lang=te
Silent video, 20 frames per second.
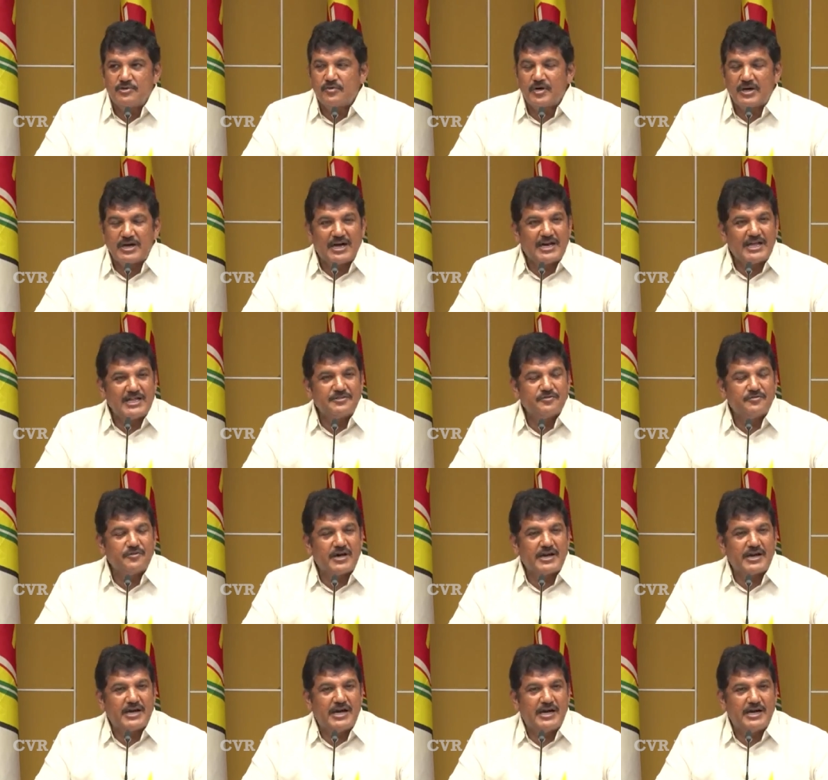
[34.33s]
యువగళం
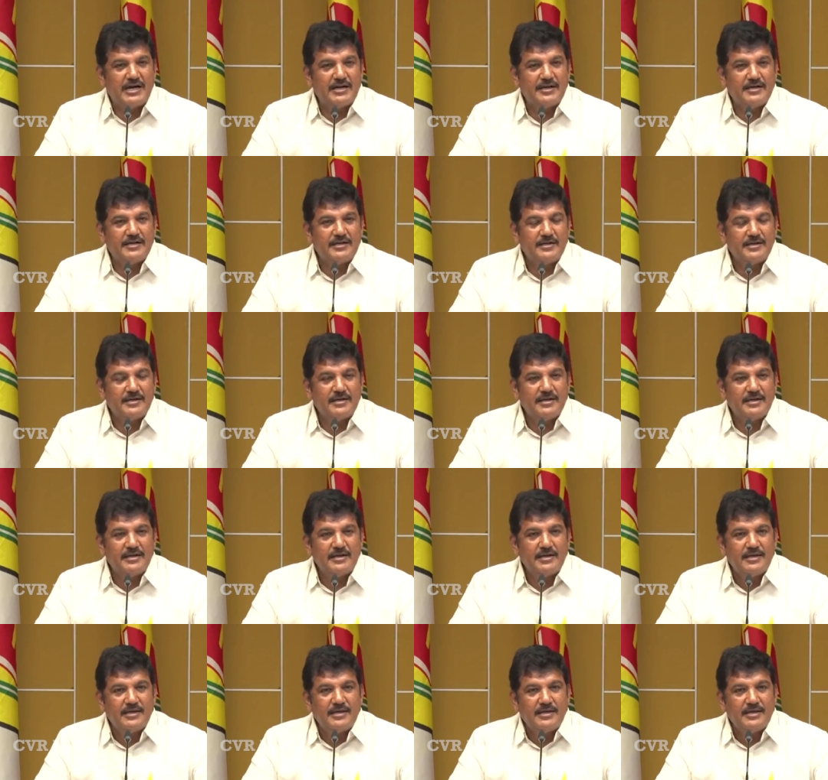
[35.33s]
ద్వారా
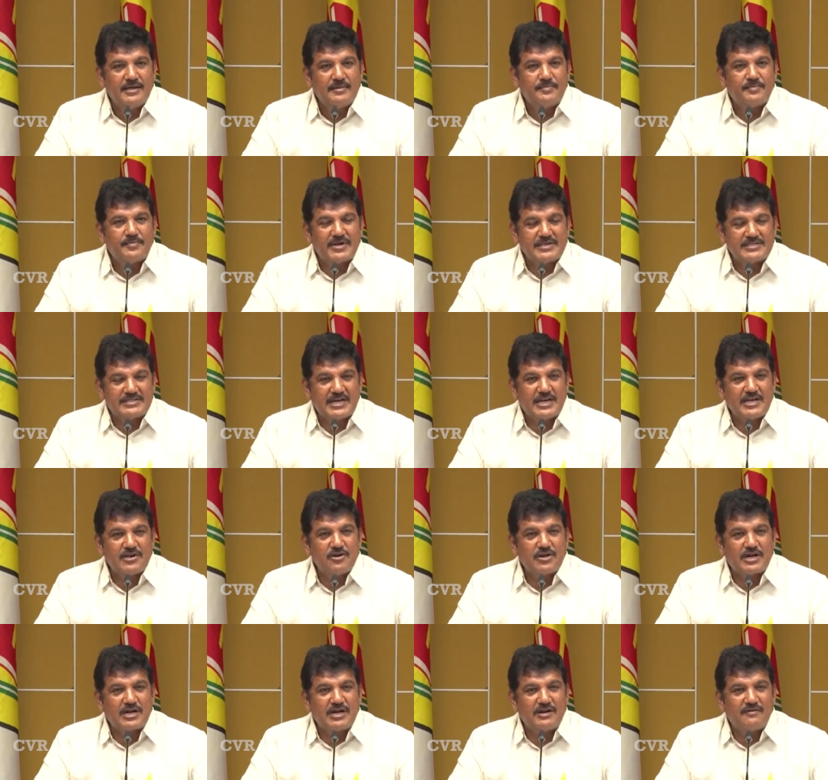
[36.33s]
ప్రజల
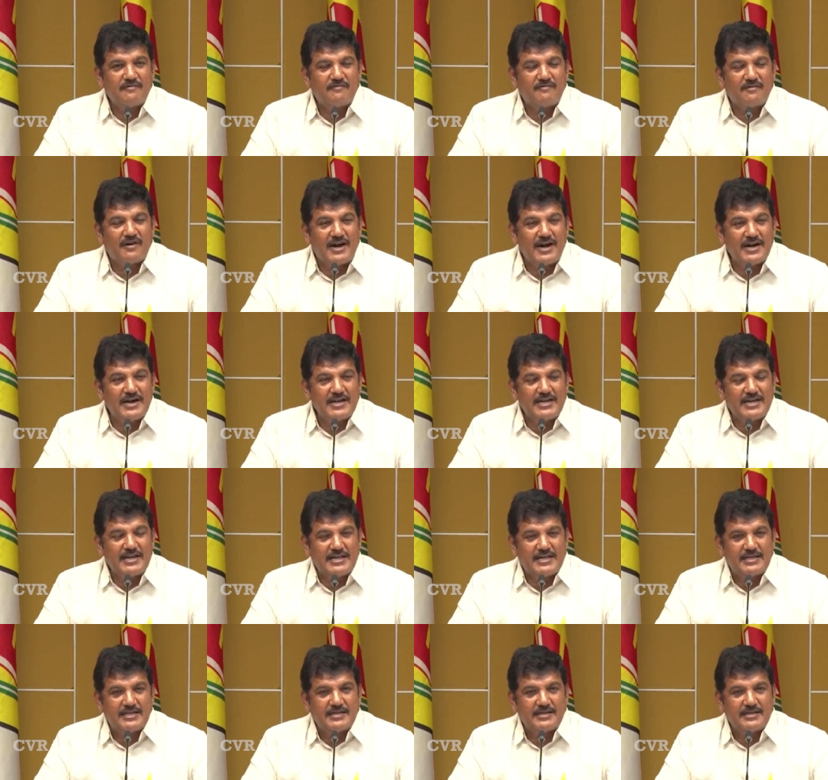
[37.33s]
యొక్క
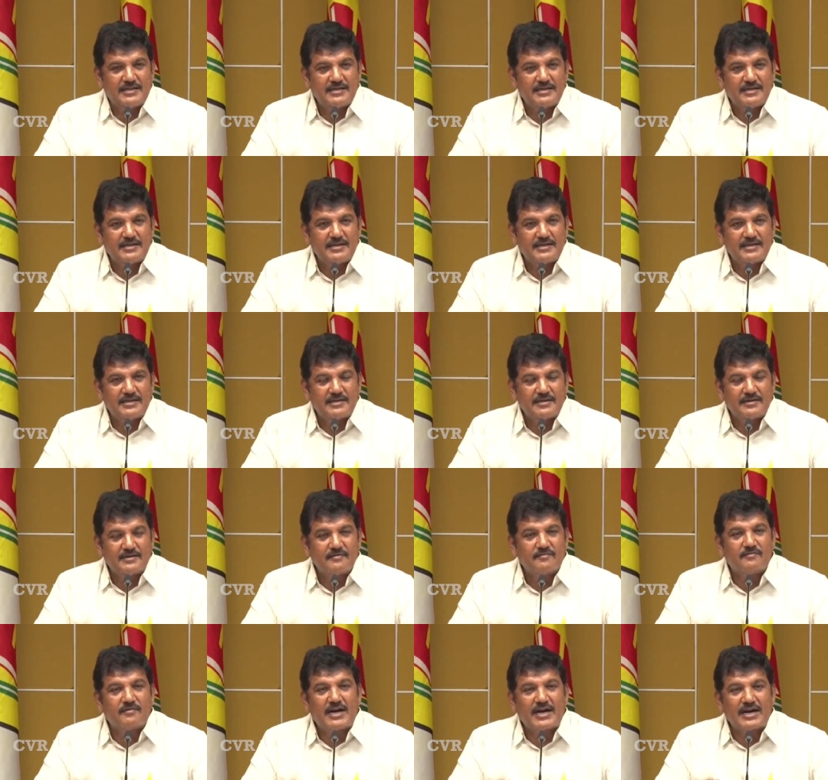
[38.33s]
వాణిని
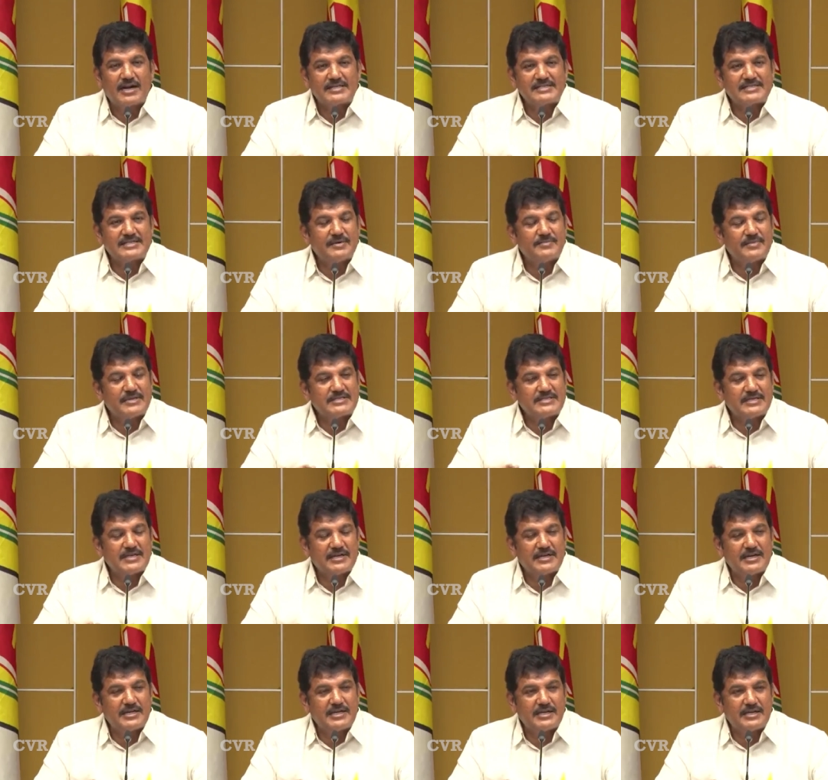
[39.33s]
వాళ్ళ
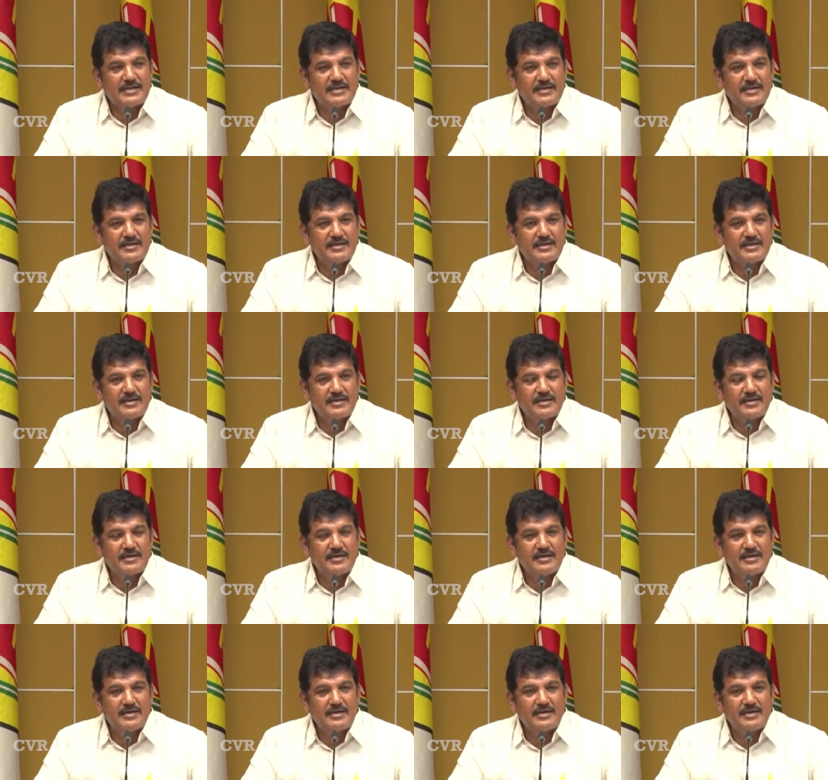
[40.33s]
సమస్యల్ని
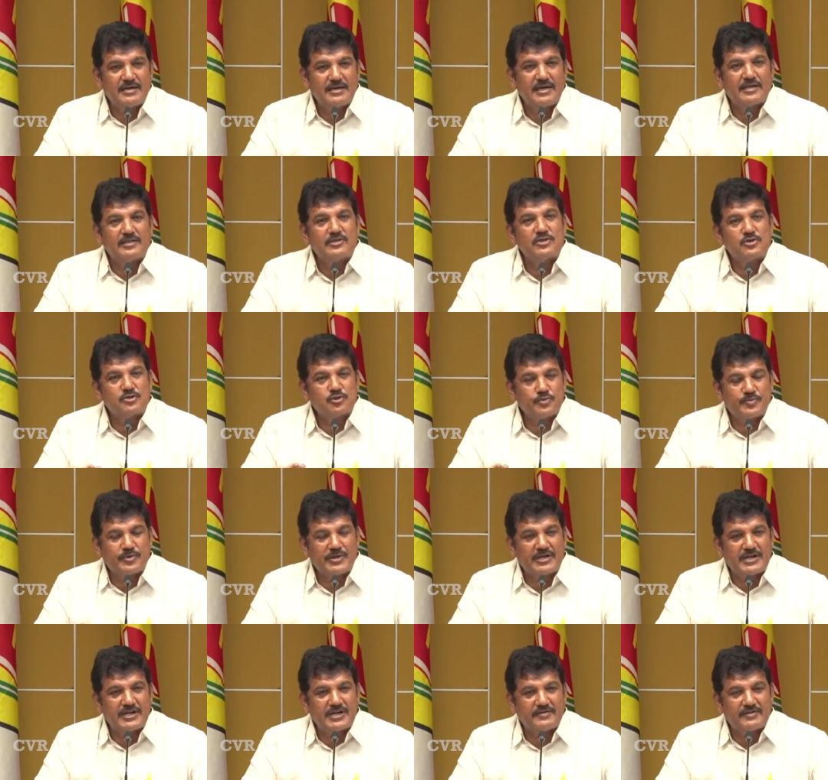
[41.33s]
ఎత్తి
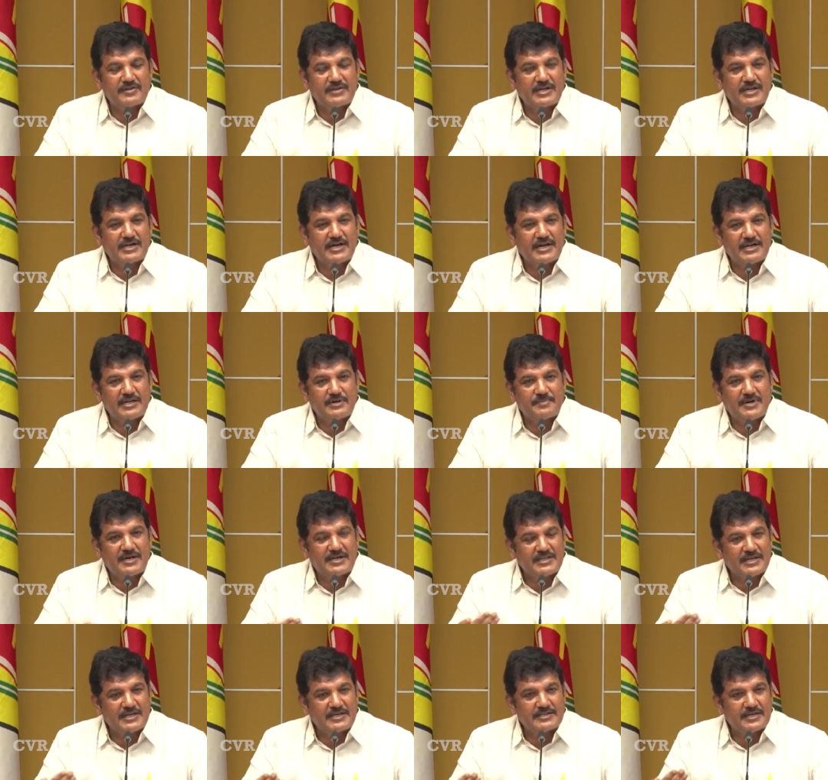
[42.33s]
చూపెట్టే విధంగా ఆయన
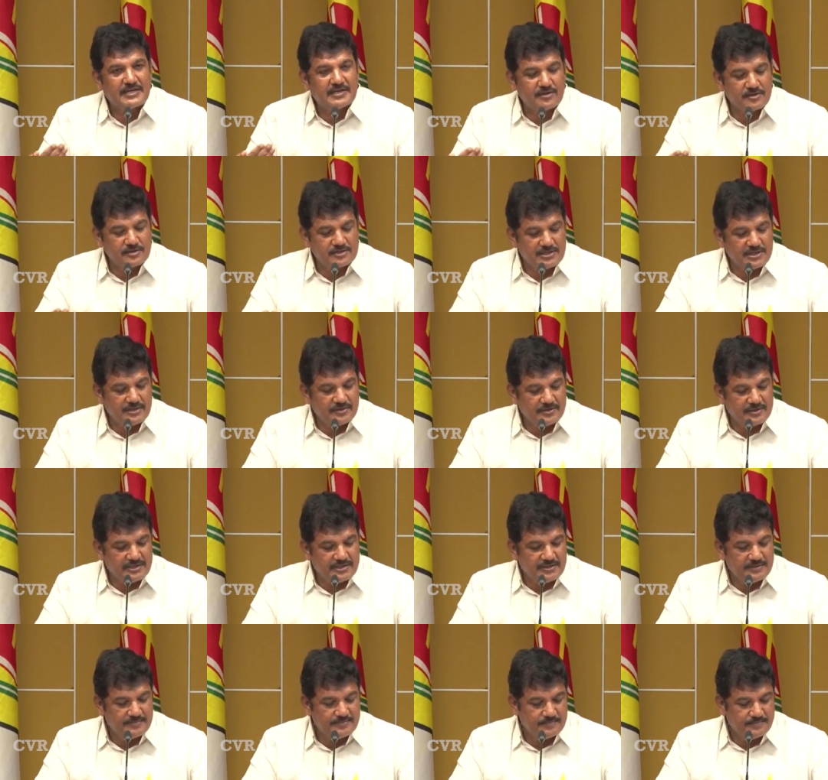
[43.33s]
పాదయాత్ర నడుస్తూ
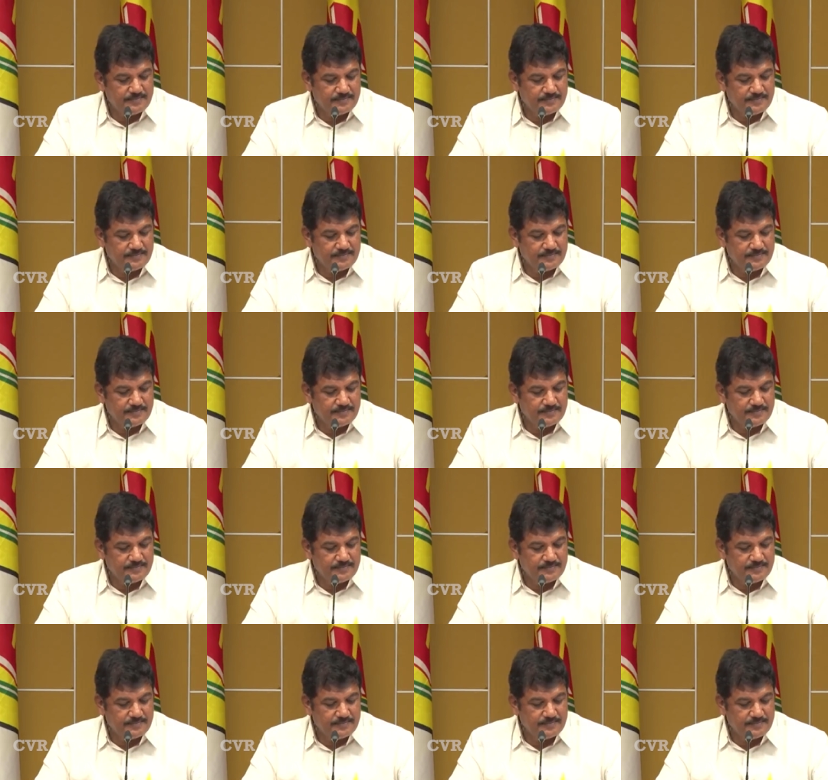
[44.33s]
ఉంది